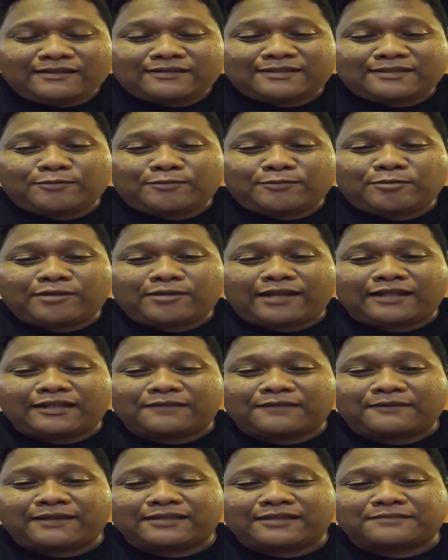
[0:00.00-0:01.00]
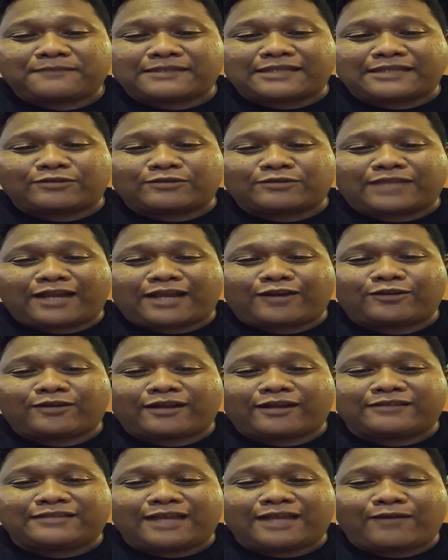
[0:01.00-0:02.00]
Cibubur hadir mas Mas aku takon
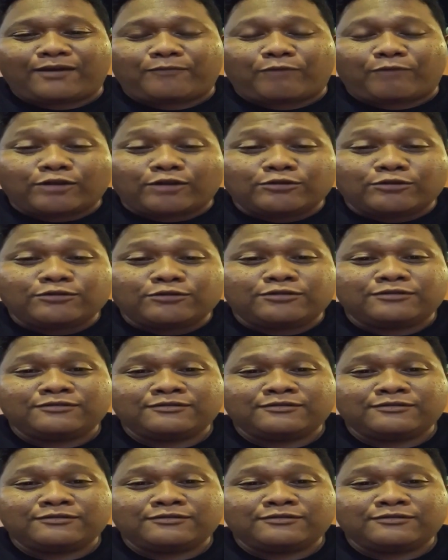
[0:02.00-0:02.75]
orang dijawab Waduh